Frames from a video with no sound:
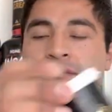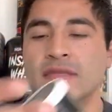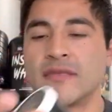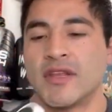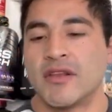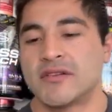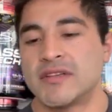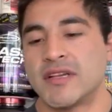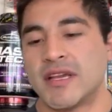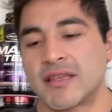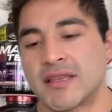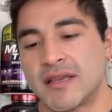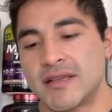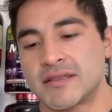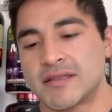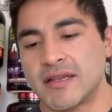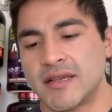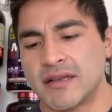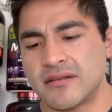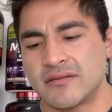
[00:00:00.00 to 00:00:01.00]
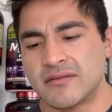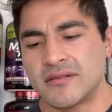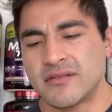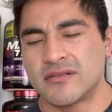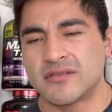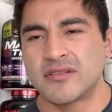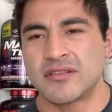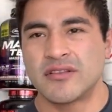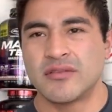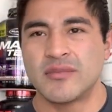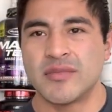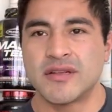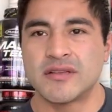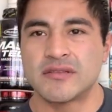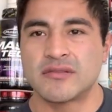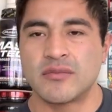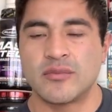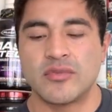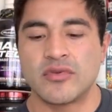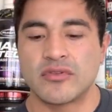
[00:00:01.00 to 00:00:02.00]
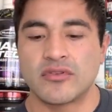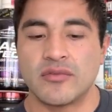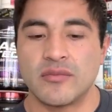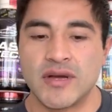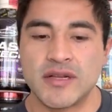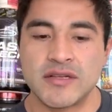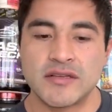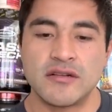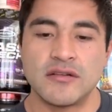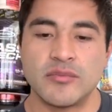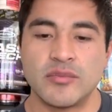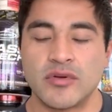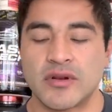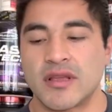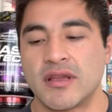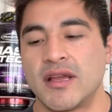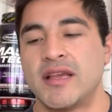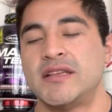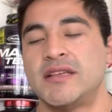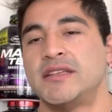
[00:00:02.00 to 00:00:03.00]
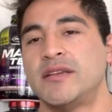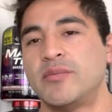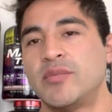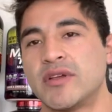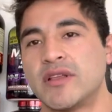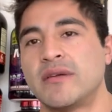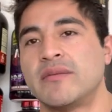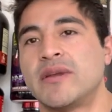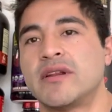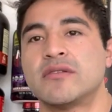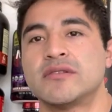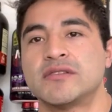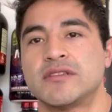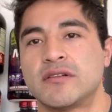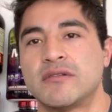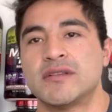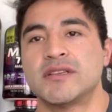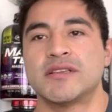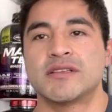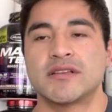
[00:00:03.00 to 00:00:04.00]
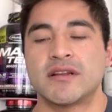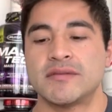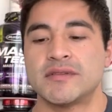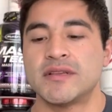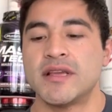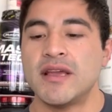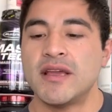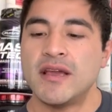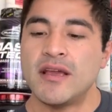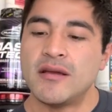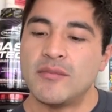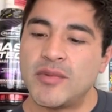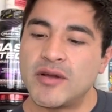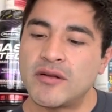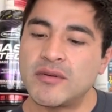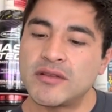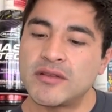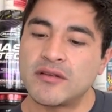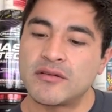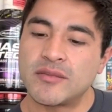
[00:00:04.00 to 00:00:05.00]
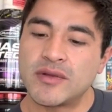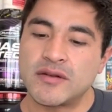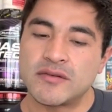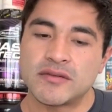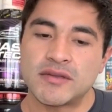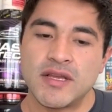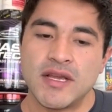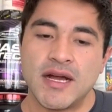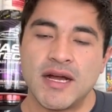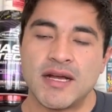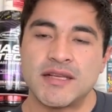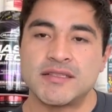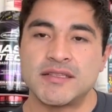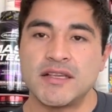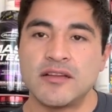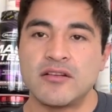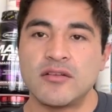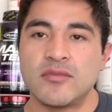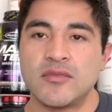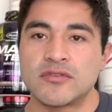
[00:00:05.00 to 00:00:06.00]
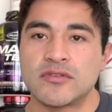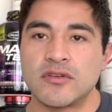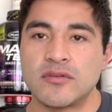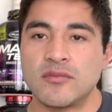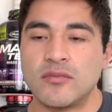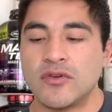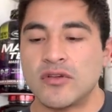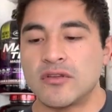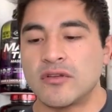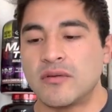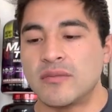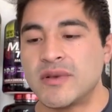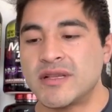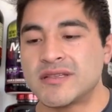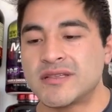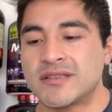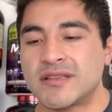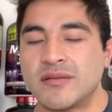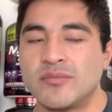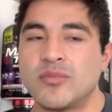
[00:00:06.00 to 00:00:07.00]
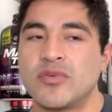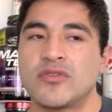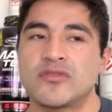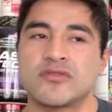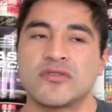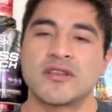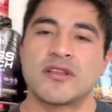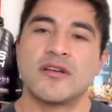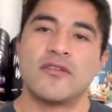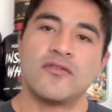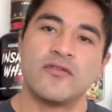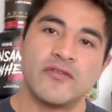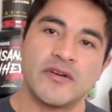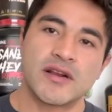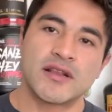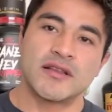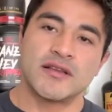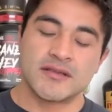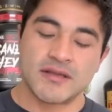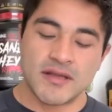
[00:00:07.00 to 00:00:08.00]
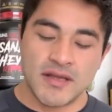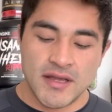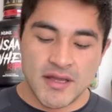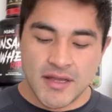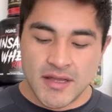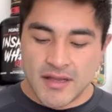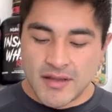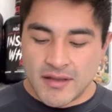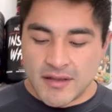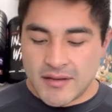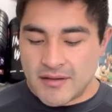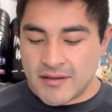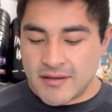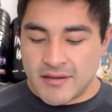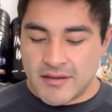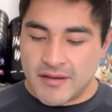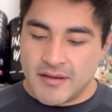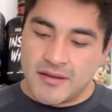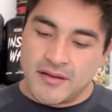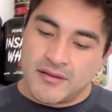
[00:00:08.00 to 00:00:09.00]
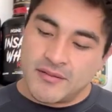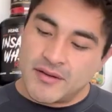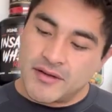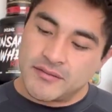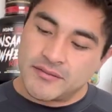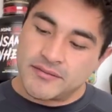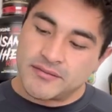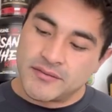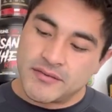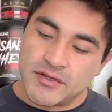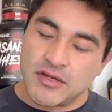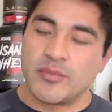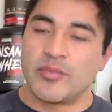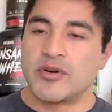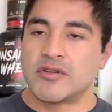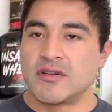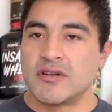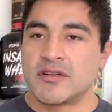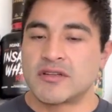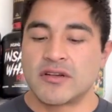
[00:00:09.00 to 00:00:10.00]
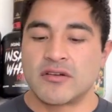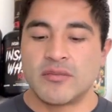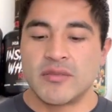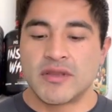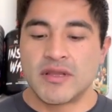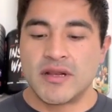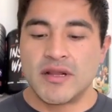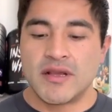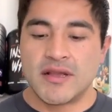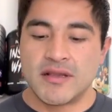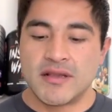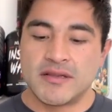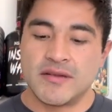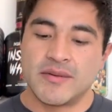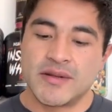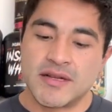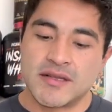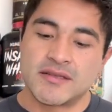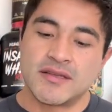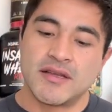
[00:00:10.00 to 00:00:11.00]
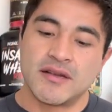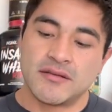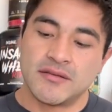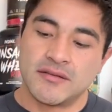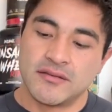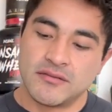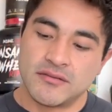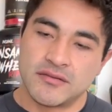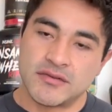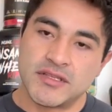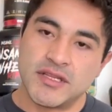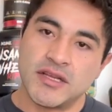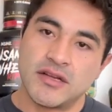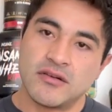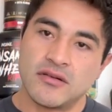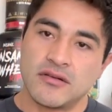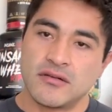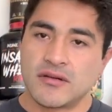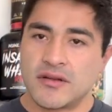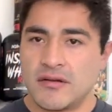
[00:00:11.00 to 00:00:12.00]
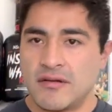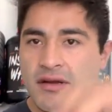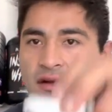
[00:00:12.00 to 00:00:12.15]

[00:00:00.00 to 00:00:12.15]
No se atasquen, no se tomen esto por tomárselo porque ahí sí puede haber consecuencias graves. Pero bueno, hermanos, así como son muy nobles, tampoco son tan fuertes. Y bueno, yo por eso les recomendaría que si van a hacer un ciclo, que lo